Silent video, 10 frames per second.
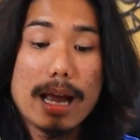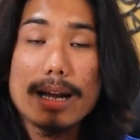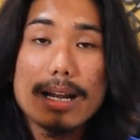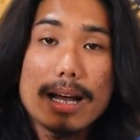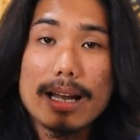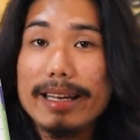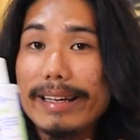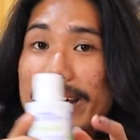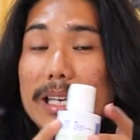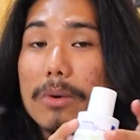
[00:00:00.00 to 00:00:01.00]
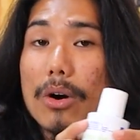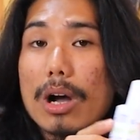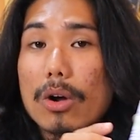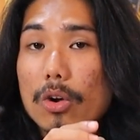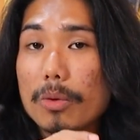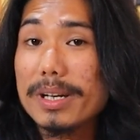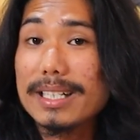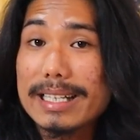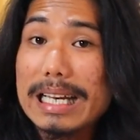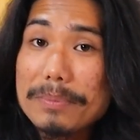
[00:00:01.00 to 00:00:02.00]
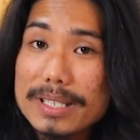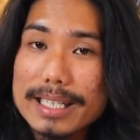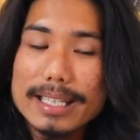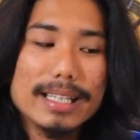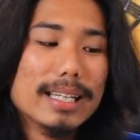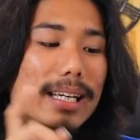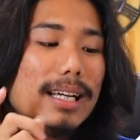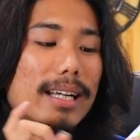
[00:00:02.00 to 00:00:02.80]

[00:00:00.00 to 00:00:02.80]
Ada link di bawah kolom deskripsi